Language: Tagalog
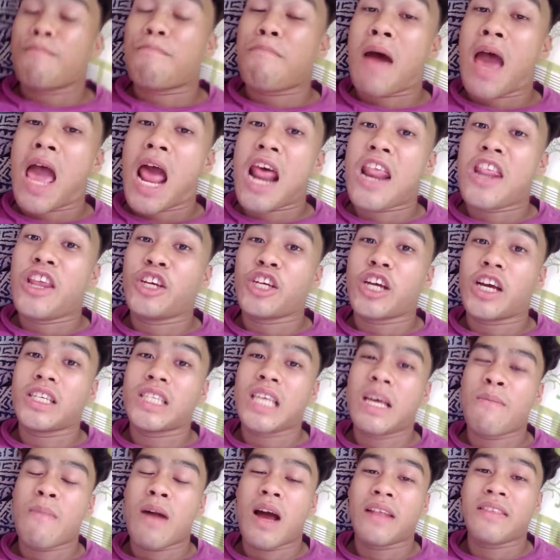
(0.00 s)
paano siya
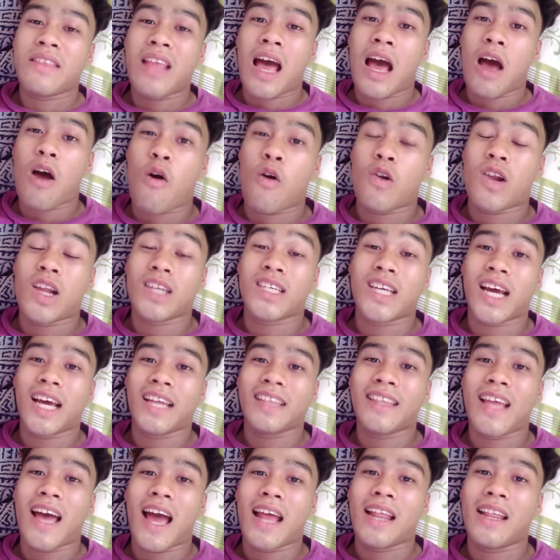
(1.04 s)
sa mga taong
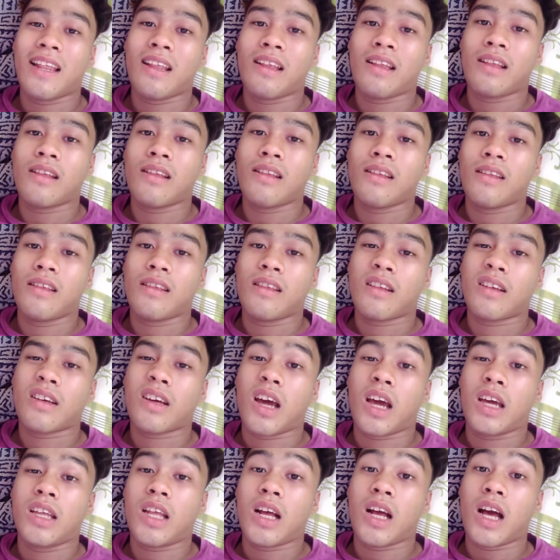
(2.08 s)
nasakitan
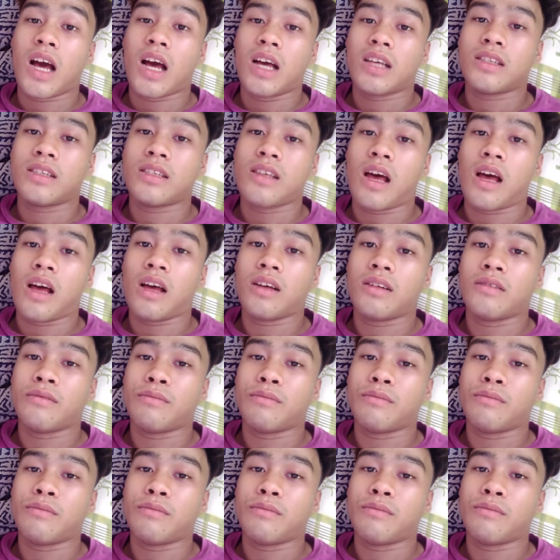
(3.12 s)
kay nag-asa.